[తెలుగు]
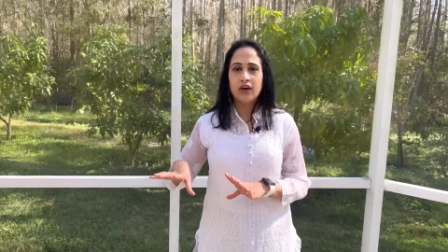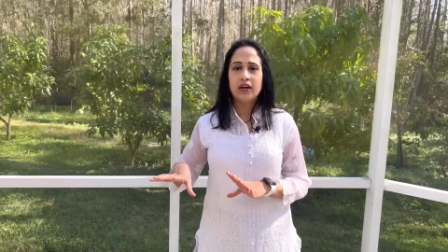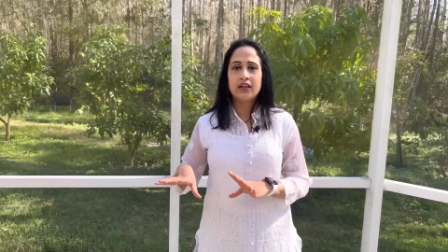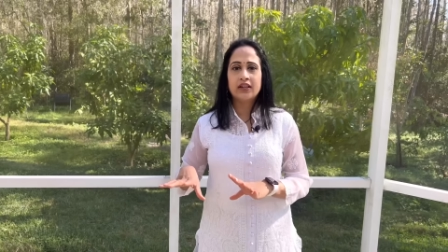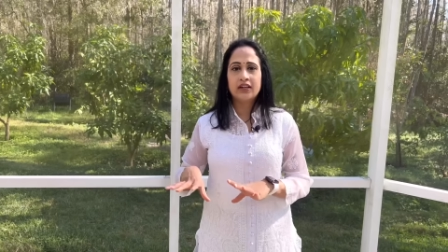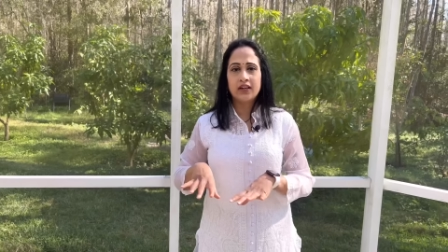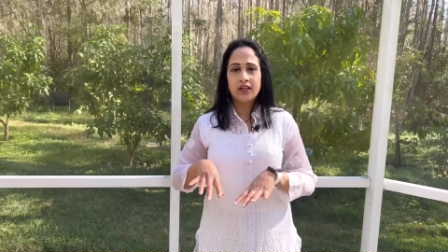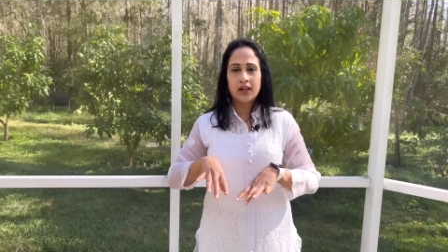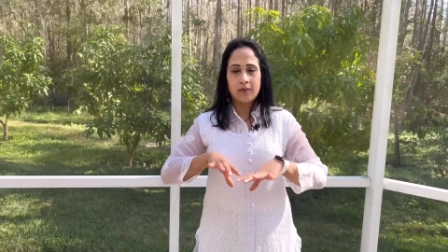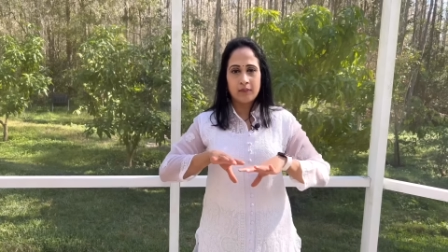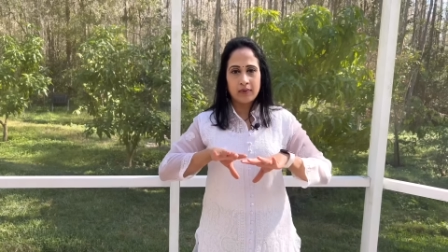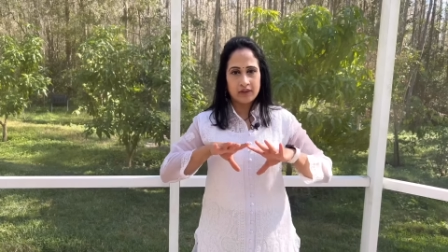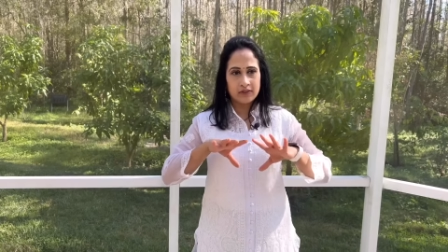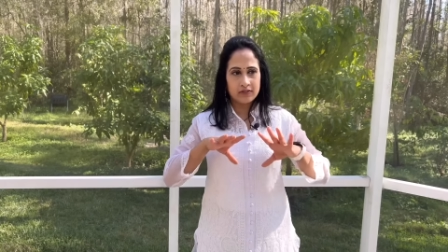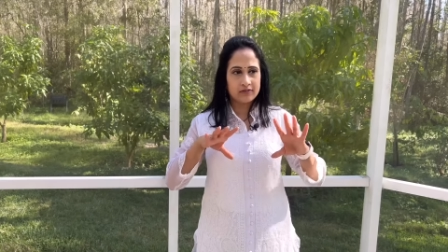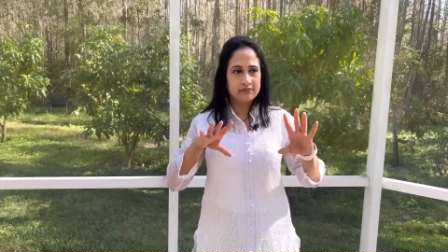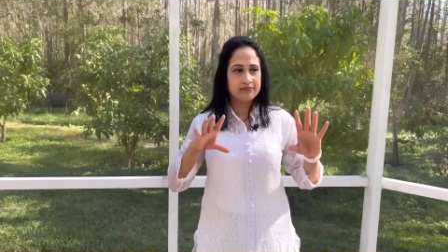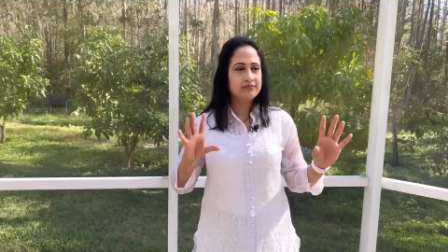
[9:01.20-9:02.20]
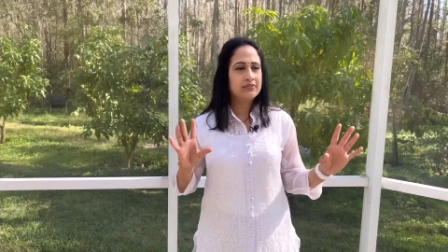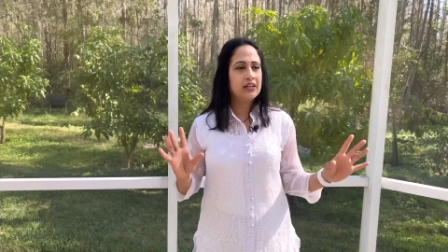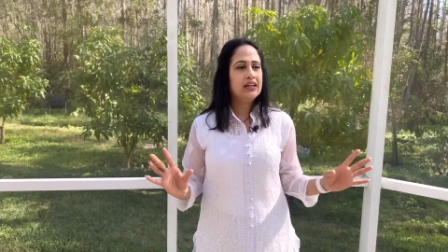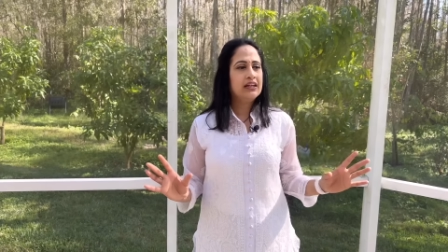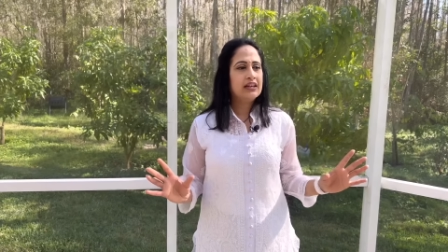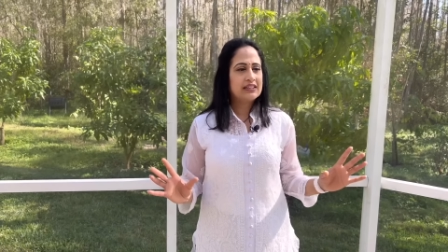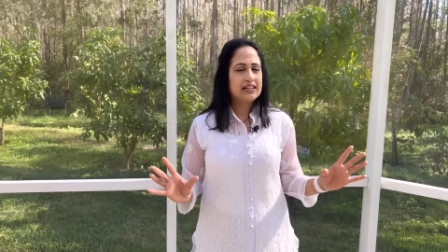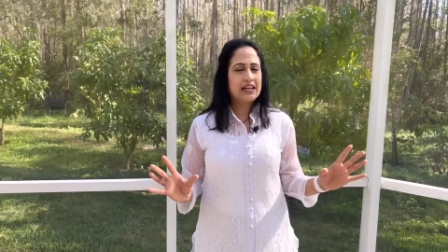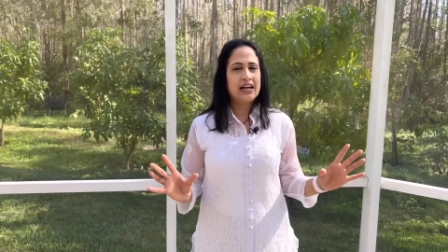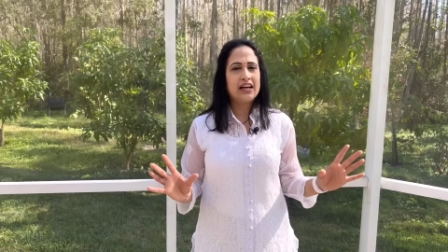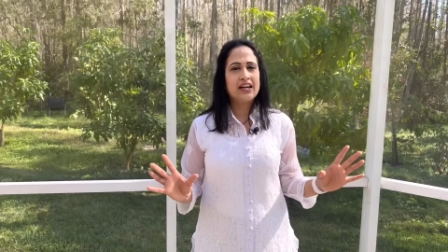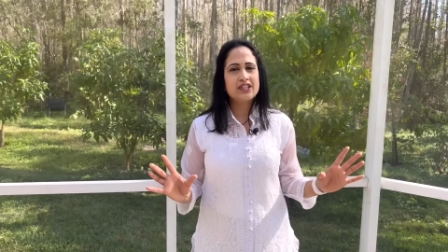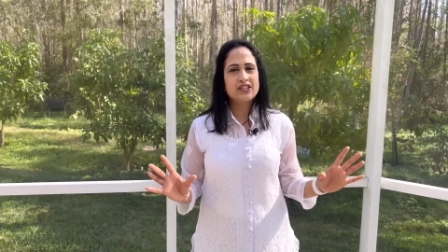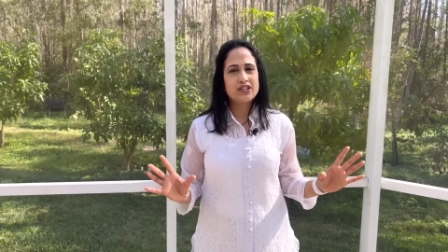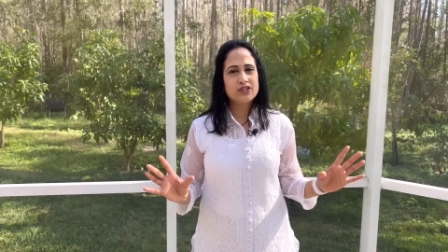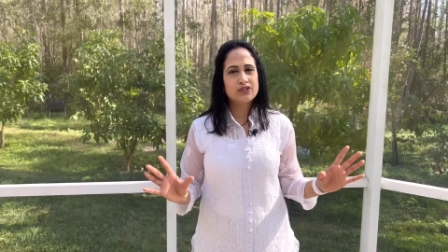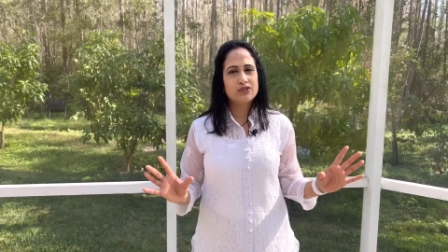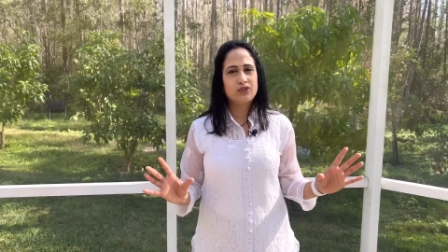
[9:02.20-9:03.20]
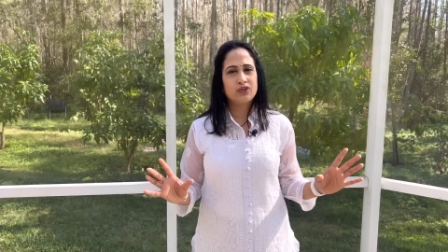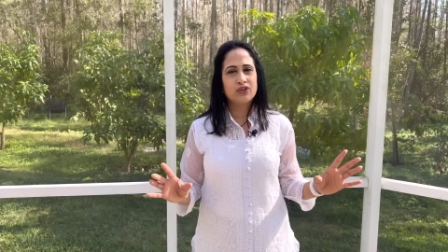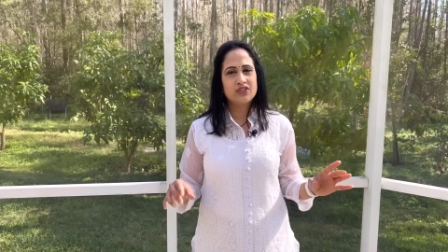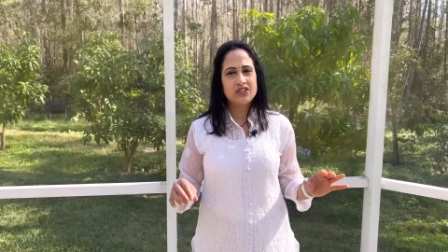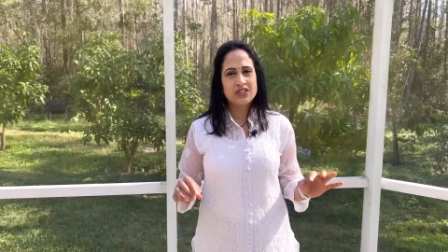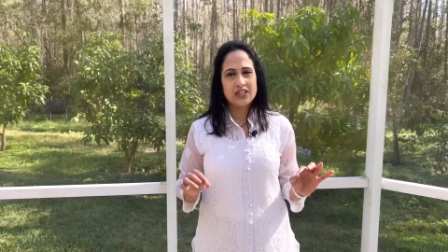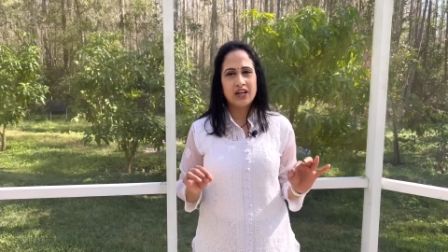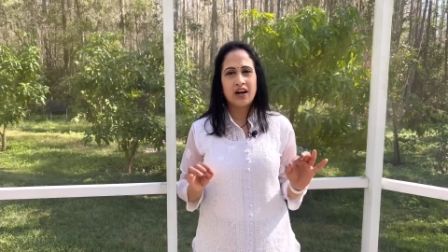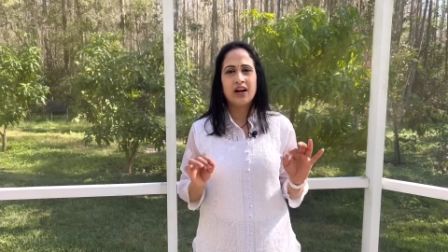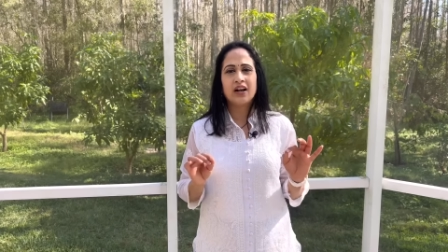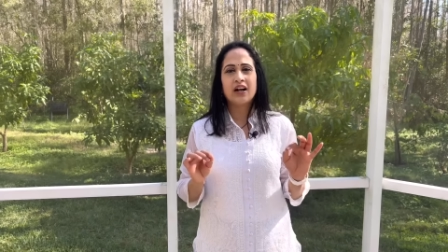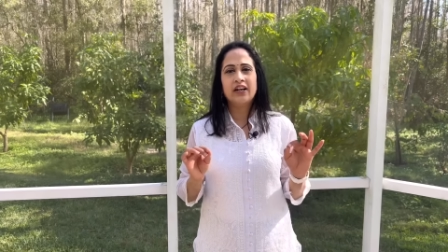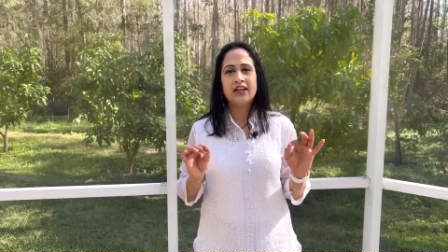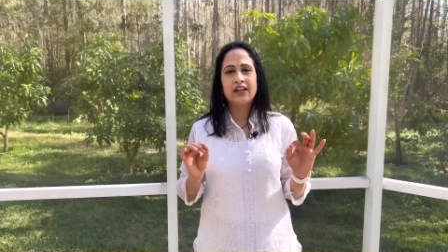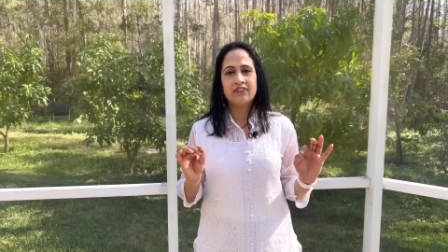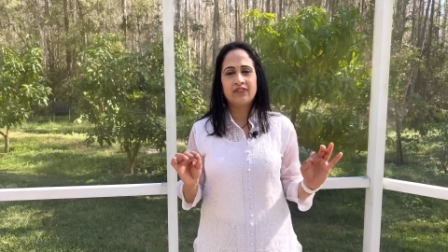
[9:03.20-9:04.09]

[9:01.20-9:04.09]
మార్నింగ్ ఇలా మనం తయారు చేసుకోవటం చాలా